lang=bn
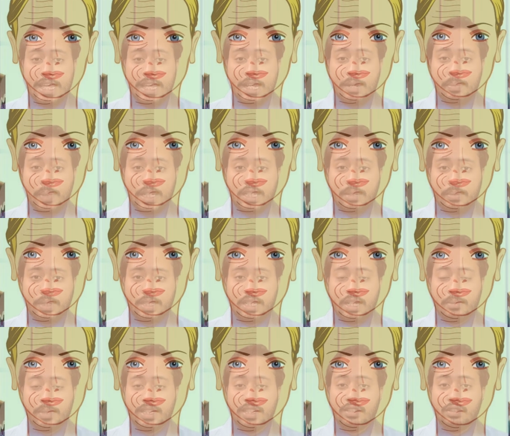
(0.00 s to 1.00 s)
এর পাশাপাশি
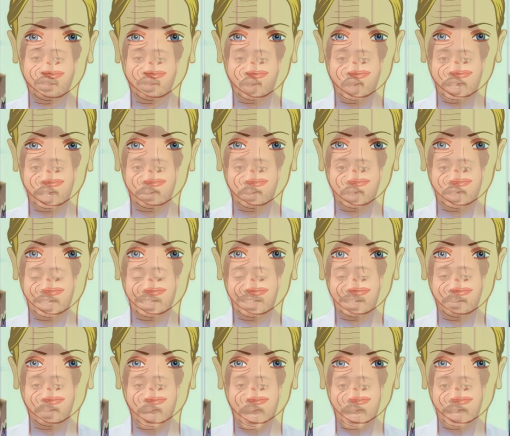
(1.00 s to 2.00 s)
আমাদের ত্বকের মধ্যে
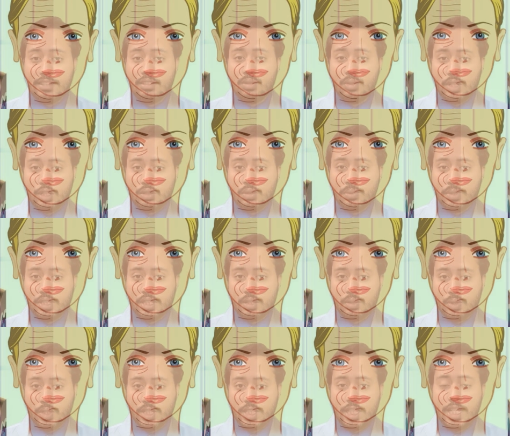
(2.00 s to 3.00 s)
যেই ভাঁজ হওয়ার সমস্যা
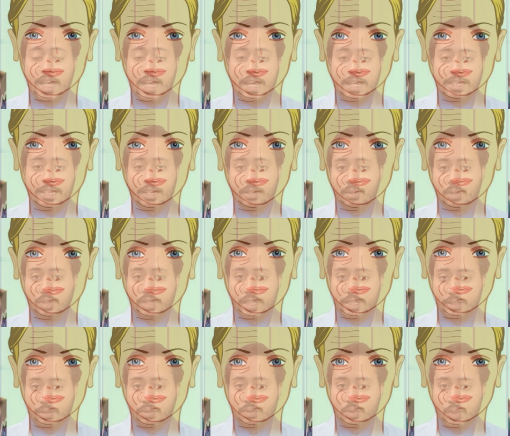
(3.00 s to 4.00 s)
রয়েছে সেগুলো
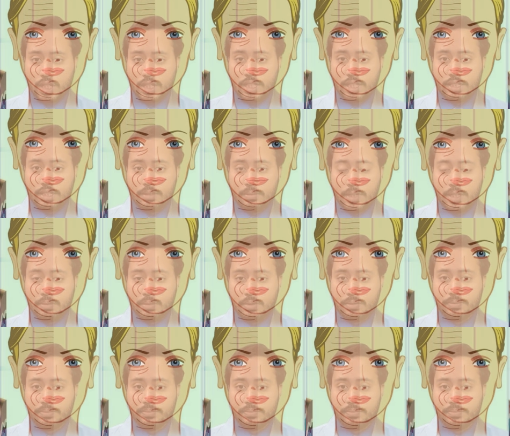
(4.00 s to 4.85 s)
থেকেও দূরে থাকতে পারবো